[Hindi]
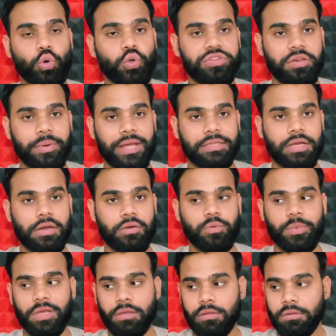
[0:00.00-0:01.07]
दूर से बात कर रहा हूँ
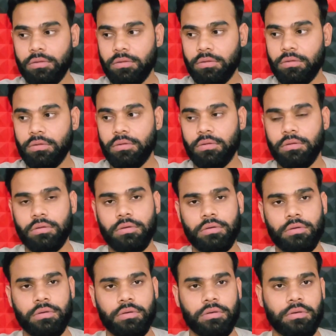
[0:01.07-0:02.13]
मैं
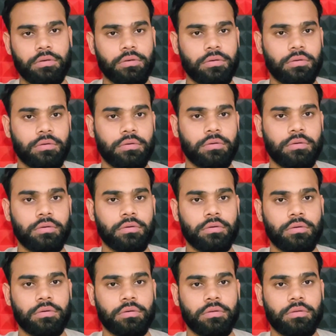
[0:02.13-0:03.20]
नहीं नहीं बिल्कुल भी
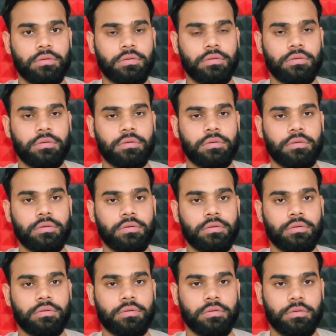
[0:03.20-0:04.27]
नहीं आवाज काफी ज्यादा
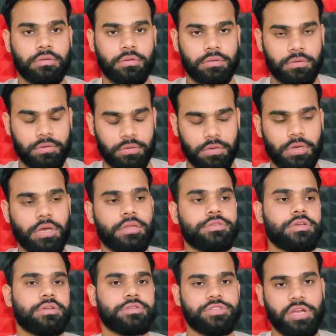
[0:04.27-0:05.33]
क्लियर है हाँ,
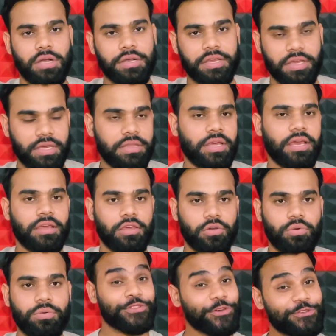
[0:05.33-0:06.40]
चल ठीक है थैंक यू
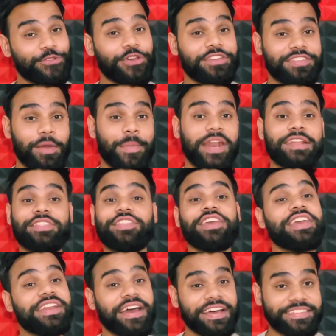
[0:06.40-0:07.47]
दोस्तों इसे मैंने
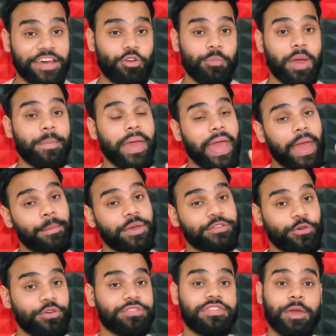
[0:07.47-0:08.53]
तीन हजार रुपए में
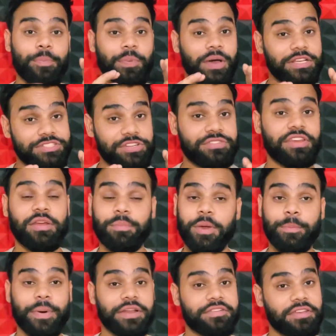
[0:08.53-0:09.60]
अमेजोन से फर्स्ट सेल
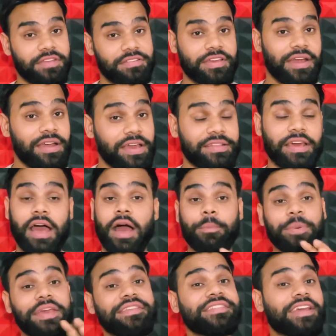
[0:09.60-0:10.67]
में परचेज कर लिया था
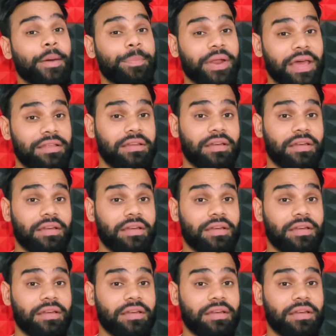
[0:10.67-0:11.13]
अभी इसका प्राइस